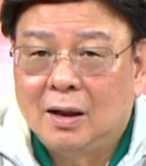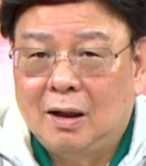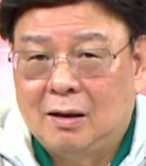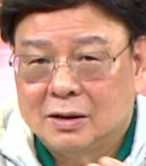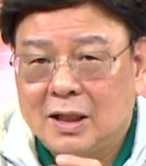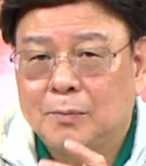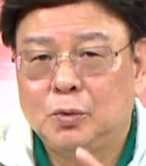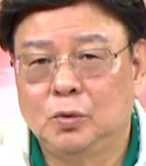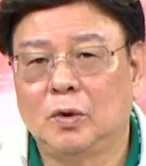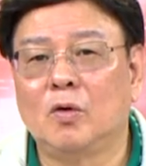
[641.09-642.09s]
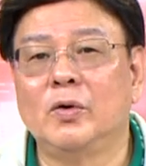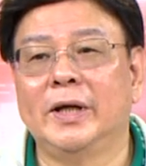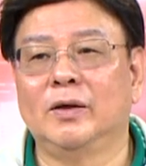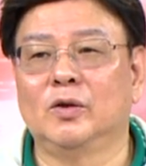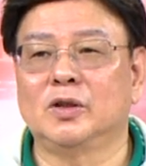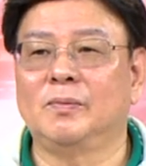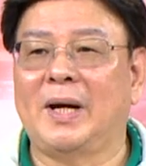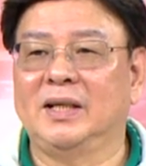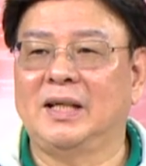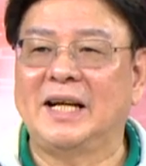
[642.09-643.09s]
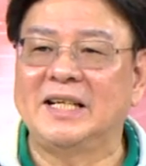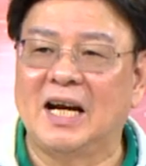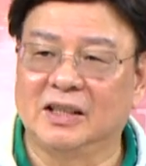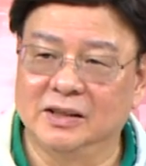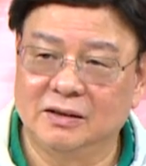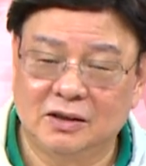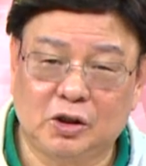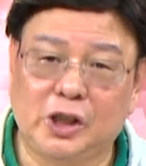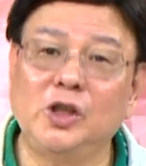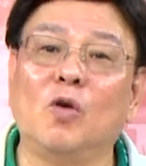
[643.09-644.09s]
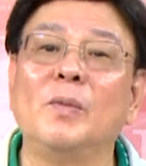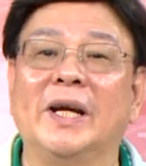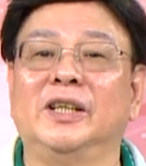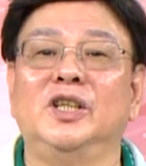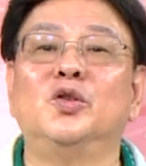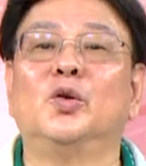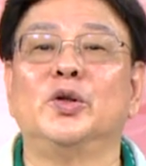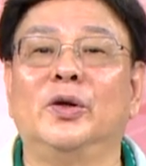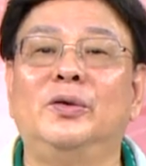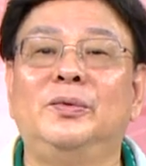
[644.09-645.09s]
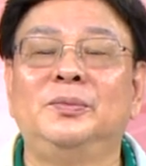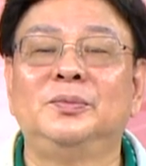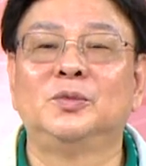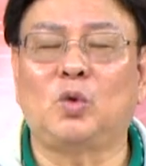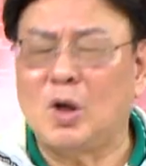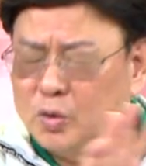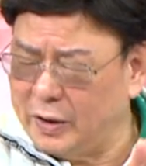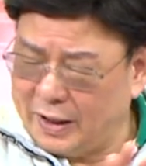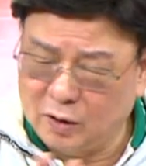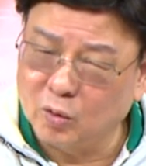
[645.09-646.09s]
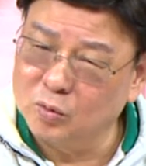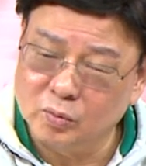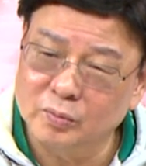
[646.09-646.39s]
哦，像普通会员我就买蓝牙科七有每个人都有，短碎很浓。易。